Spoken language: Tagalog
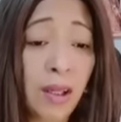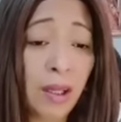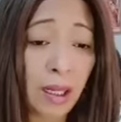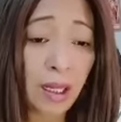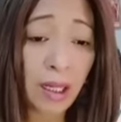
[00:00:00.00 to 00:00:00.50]

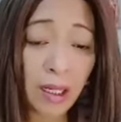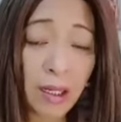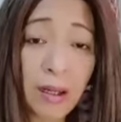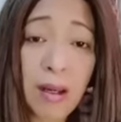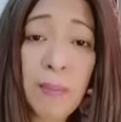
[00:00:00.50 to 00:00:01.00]
Eh,
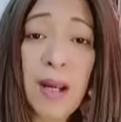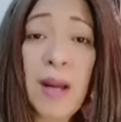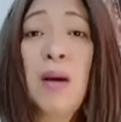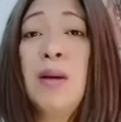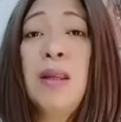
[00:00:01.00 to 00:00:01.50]

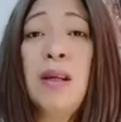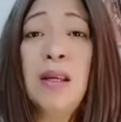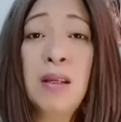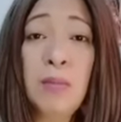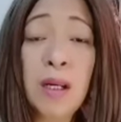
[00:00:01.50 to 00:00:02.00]
baka mamaya
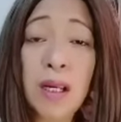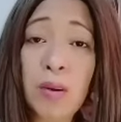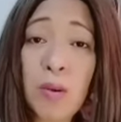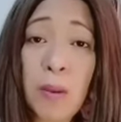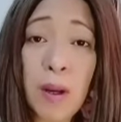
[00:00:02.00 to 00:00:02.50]
ay
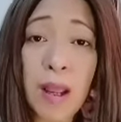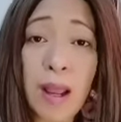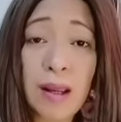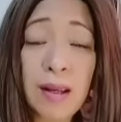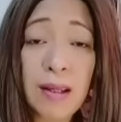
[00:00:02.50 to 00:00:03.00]
magkaroon ng
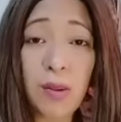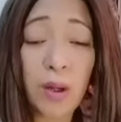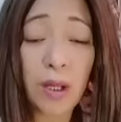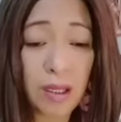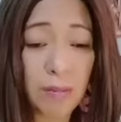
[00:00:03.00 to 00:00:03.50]
paghanga kay
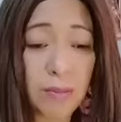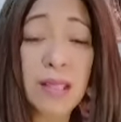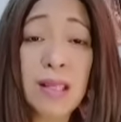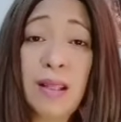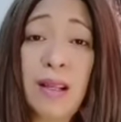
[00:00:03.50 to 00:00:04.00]
Edo ay
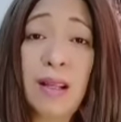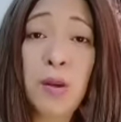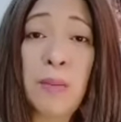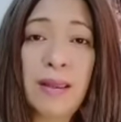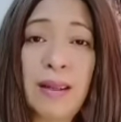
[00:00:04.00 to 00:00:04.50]
masasaktan lang
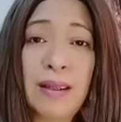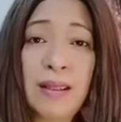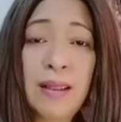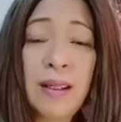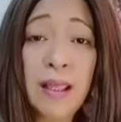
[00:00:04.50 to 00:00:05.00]
yung bata.
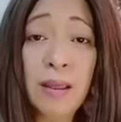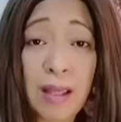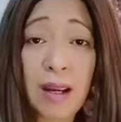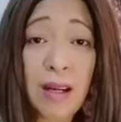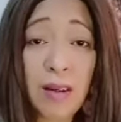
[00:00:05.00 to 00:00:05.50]

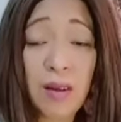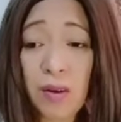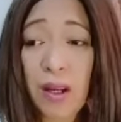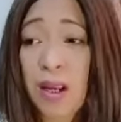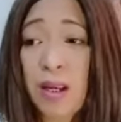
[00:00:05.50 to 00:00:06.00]
Dahil
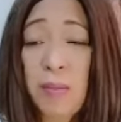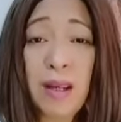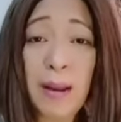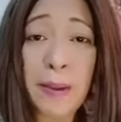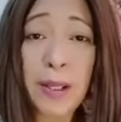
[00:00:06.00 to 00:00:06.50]
yun na nga, eh, may
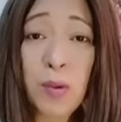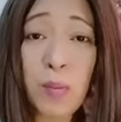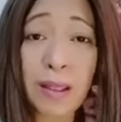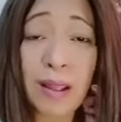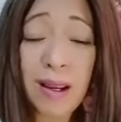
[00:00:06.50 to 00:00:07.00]
girlfriend
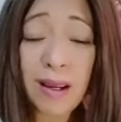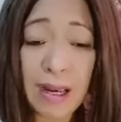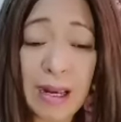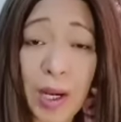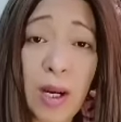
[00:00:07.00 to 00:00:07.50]
yung bata eh,
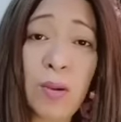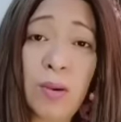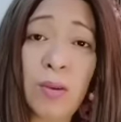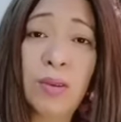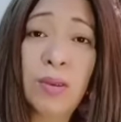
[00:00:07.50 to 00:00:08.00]
ay
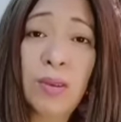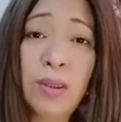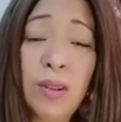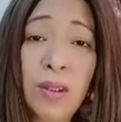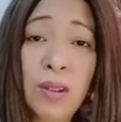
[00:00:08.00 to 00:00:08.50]
laro-laro.
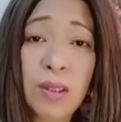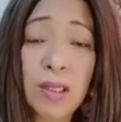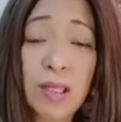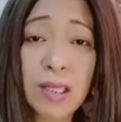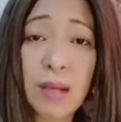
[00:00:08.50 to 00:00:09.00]

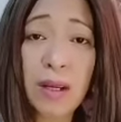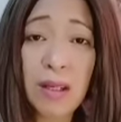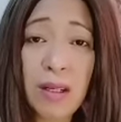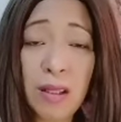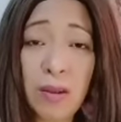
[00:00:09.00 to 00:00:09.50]
Sinasabi nga
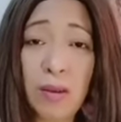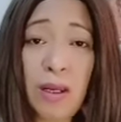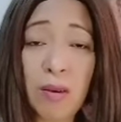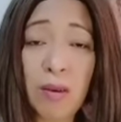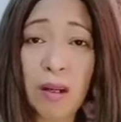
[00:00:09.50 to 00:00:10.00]
ni Edo,
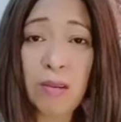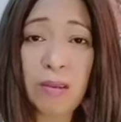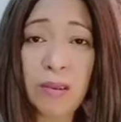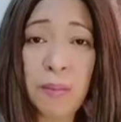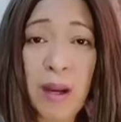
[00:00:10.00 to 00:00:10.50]

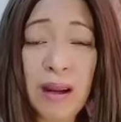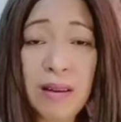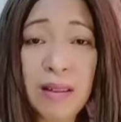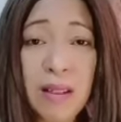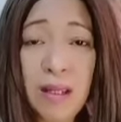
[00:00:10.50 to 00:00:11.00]
laro-laro, di ba?
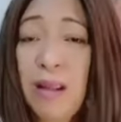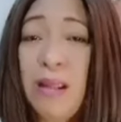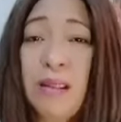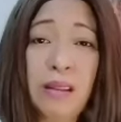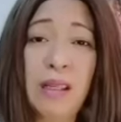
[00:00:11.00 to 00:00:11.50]

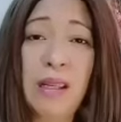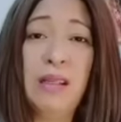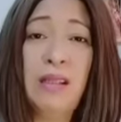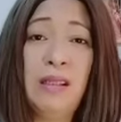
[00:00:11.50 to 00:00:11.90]
Ini-entertain.